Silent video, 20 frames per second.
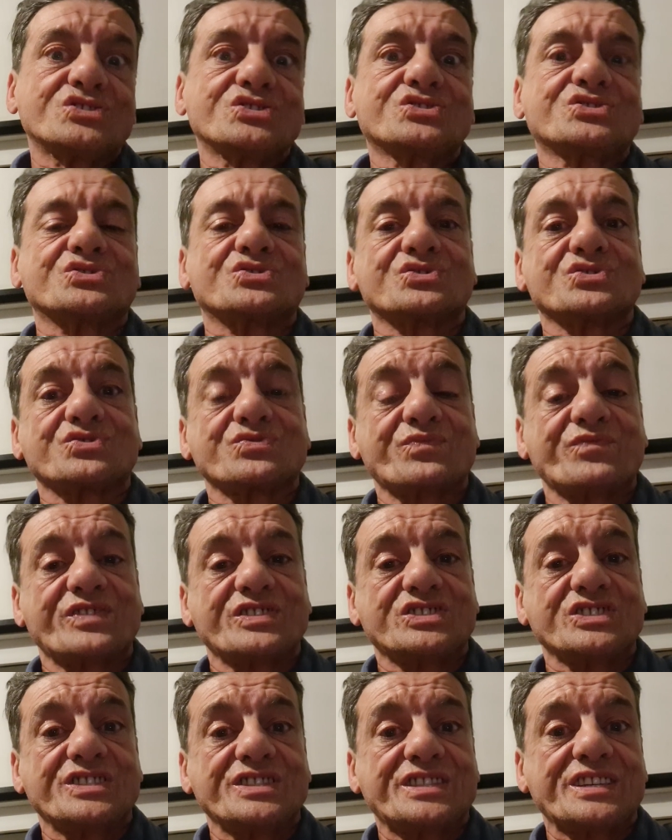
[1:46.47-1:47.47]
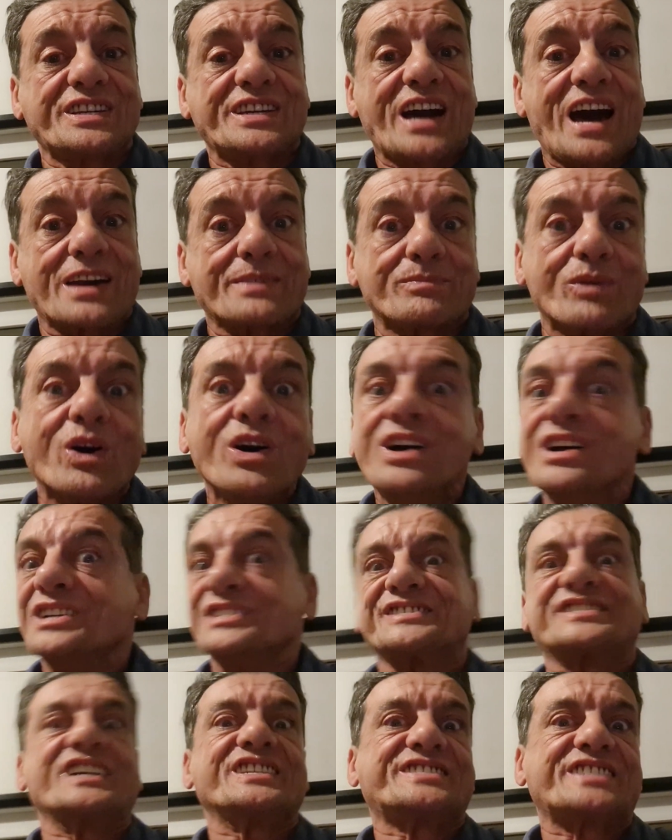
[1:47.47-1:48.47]
ci sono sufficienti carbo
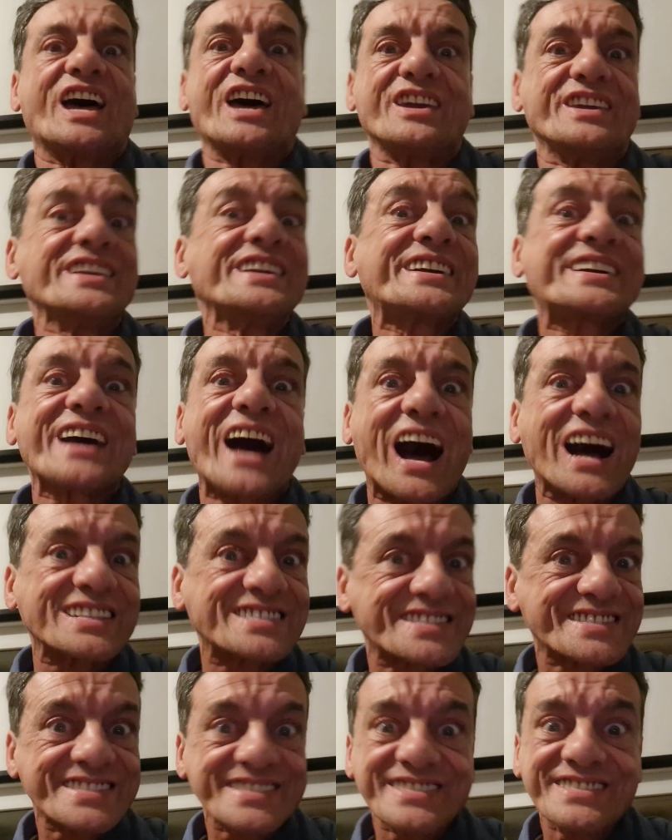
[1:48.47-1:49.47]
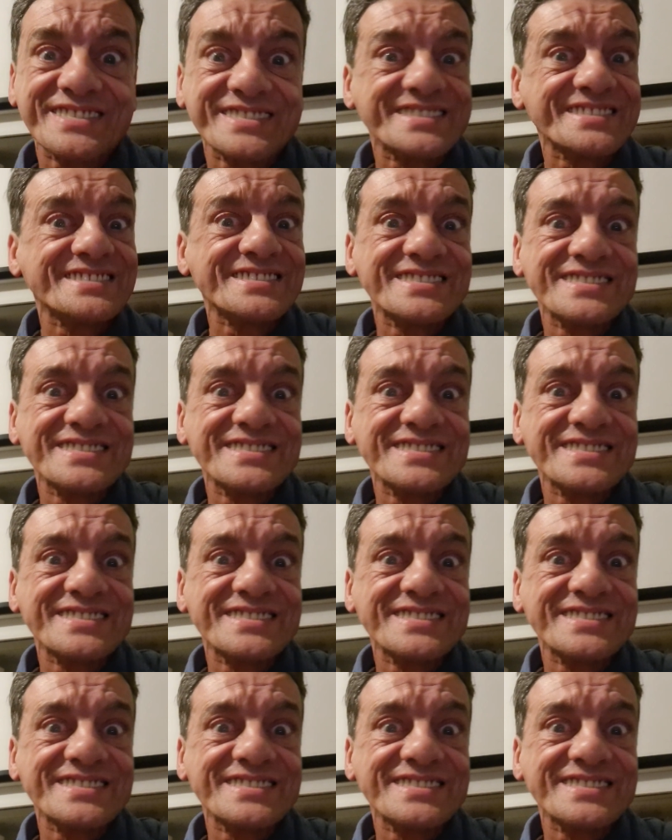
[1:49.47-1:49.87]
se sei in cat.